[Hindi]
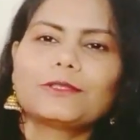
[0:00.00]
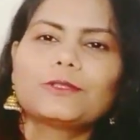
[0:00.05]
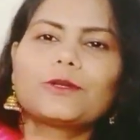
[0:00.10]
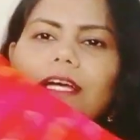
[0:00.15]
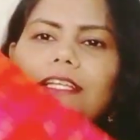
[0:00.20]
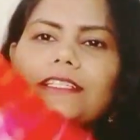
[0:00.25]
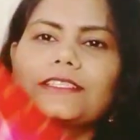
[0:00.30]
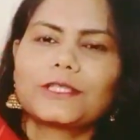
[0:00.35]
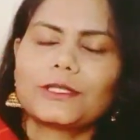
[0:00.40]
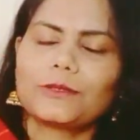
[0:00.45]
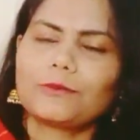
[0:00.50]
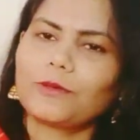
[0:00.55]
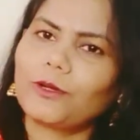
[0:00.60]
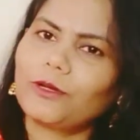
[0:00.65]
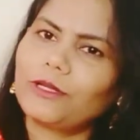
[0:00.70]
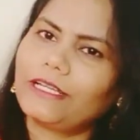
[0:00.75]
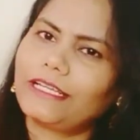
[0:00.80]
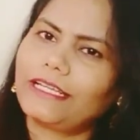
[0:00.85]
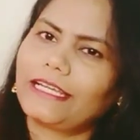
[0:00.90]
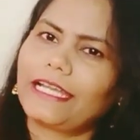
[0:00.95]
तो आजकल
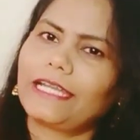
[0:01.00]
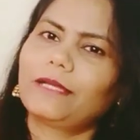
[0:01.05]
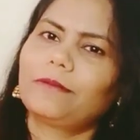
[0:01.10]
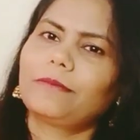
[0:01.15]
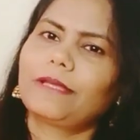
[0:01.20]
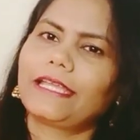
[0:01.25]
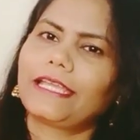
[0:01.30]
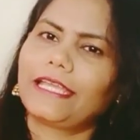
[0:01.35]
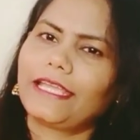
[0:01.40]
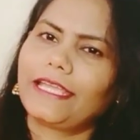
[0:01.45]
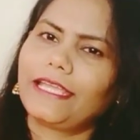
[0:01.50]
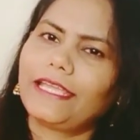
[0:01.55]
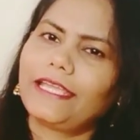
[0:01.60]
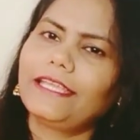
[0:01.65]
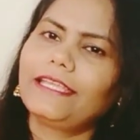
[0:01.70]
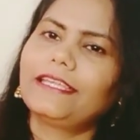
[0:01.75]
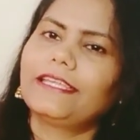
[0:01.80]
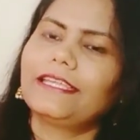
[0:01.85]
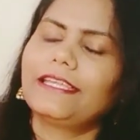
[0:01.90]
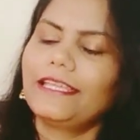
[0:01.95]
बहुत ट्रेंड में है
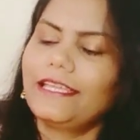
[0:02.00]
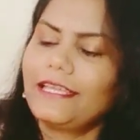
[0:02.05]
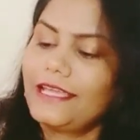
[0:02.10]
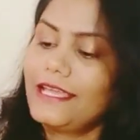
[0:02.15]
ही